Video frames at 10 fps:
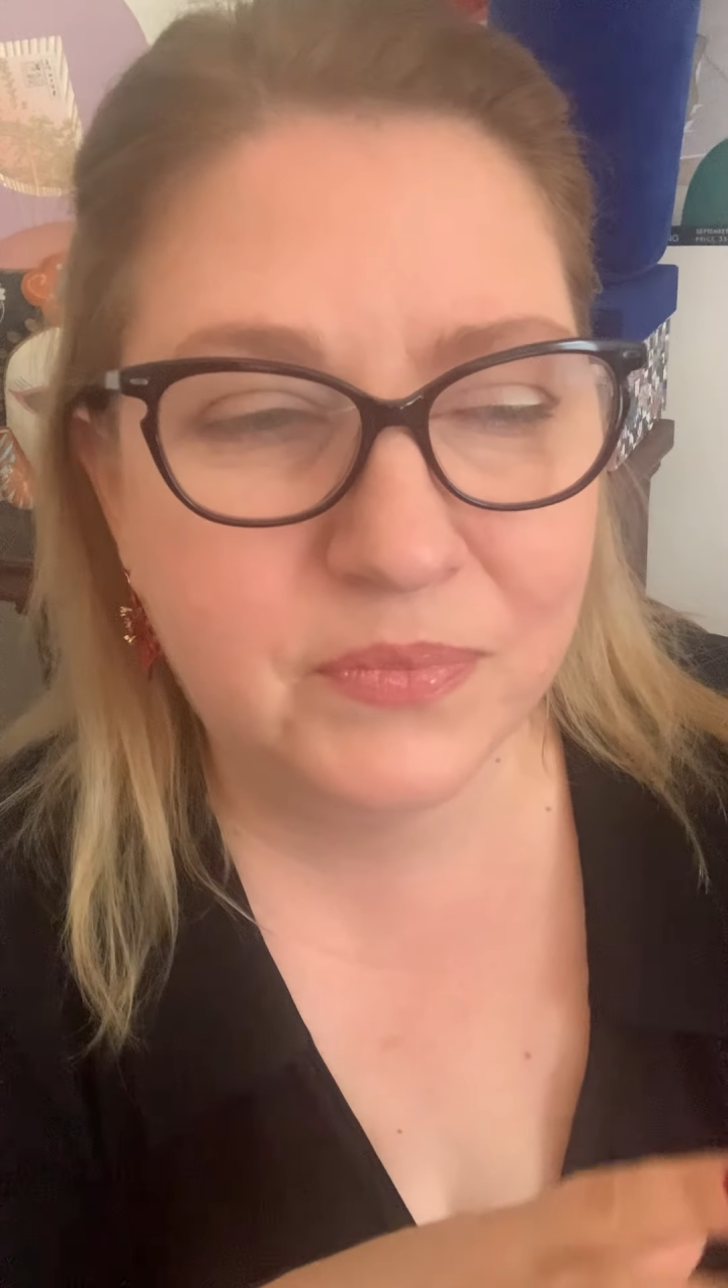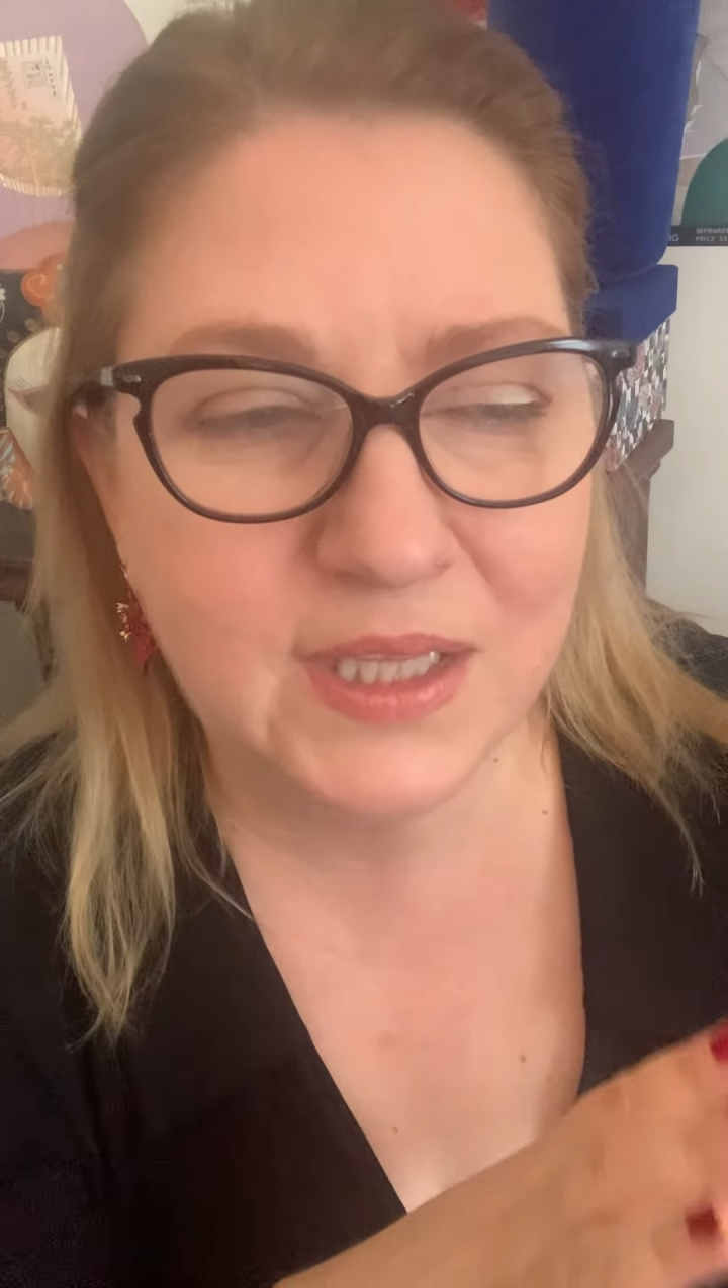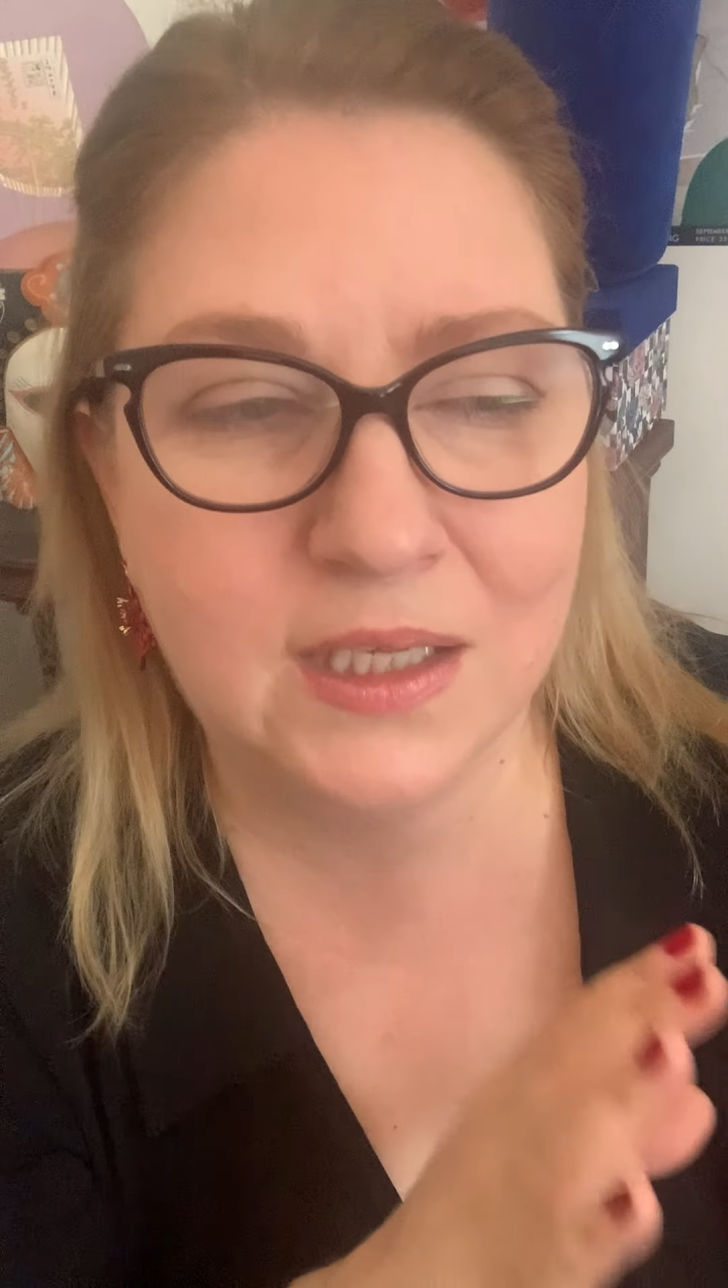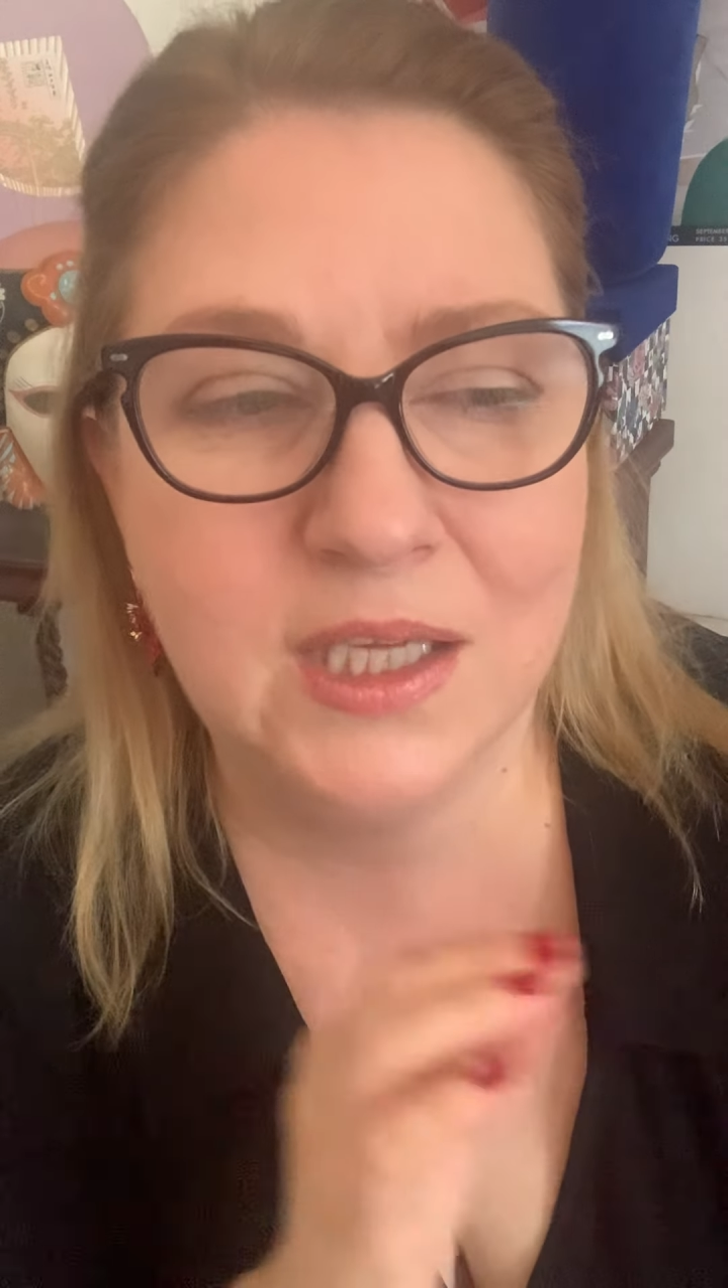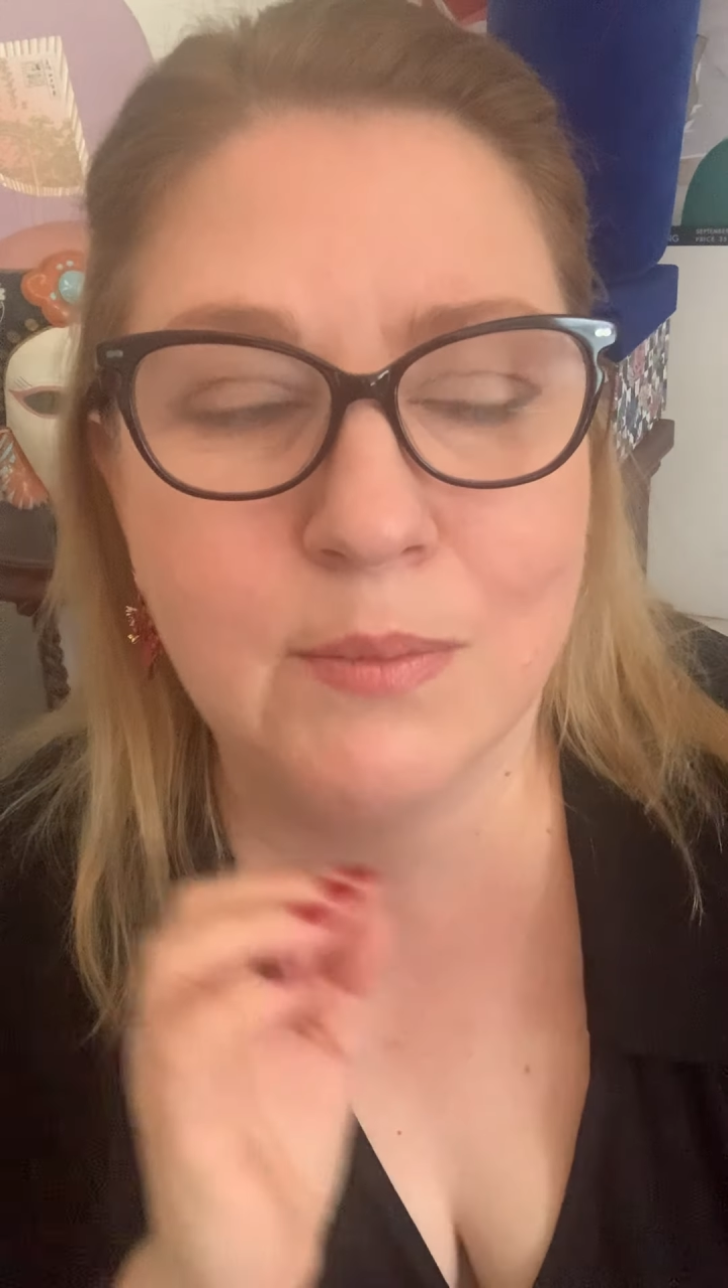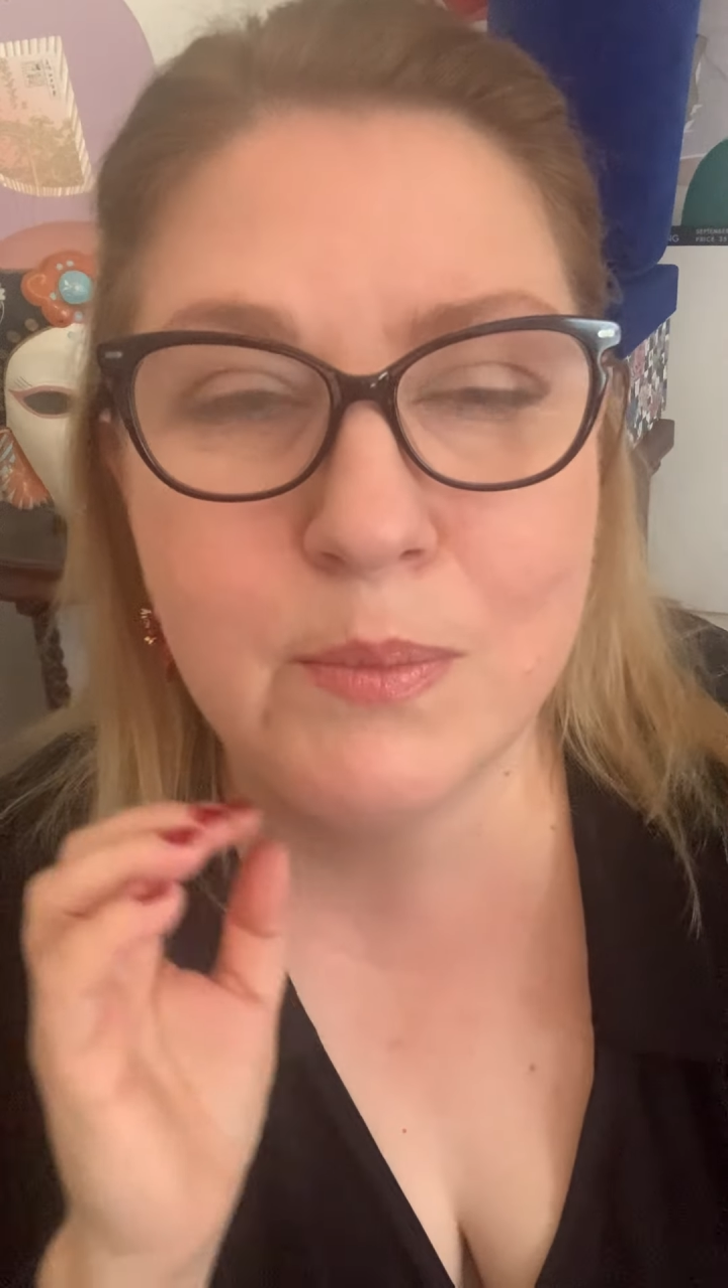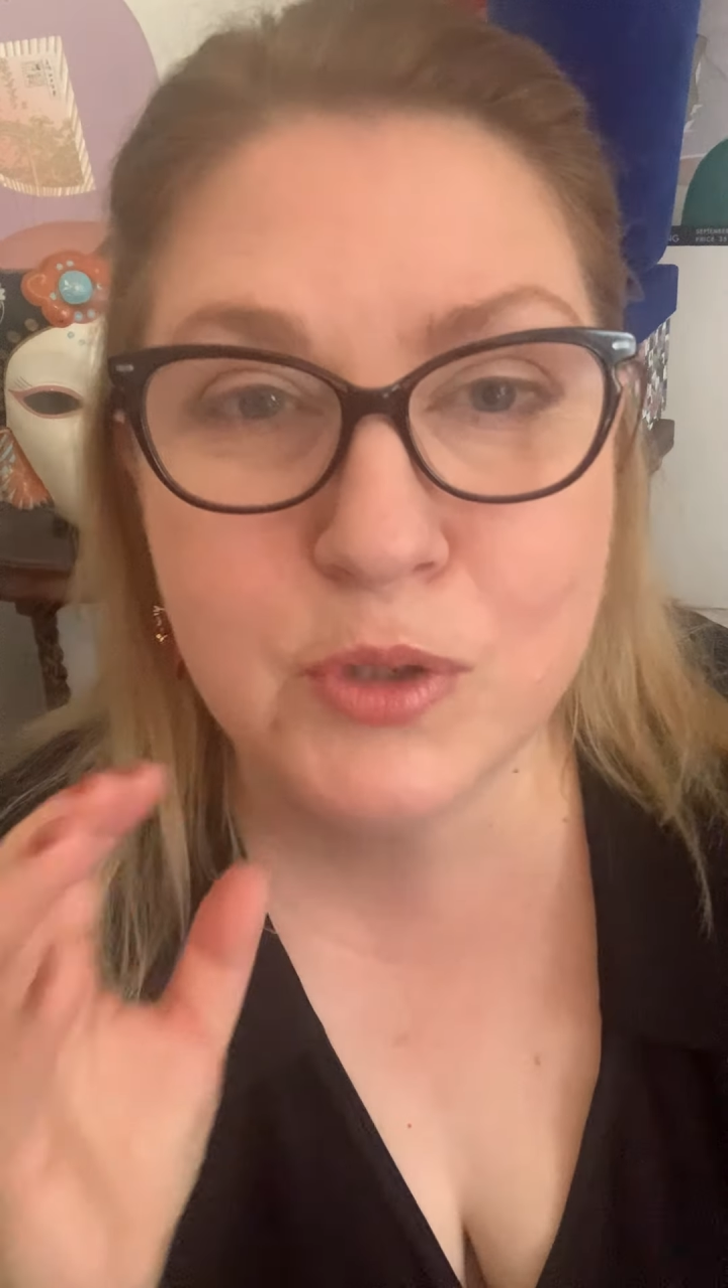taki jakby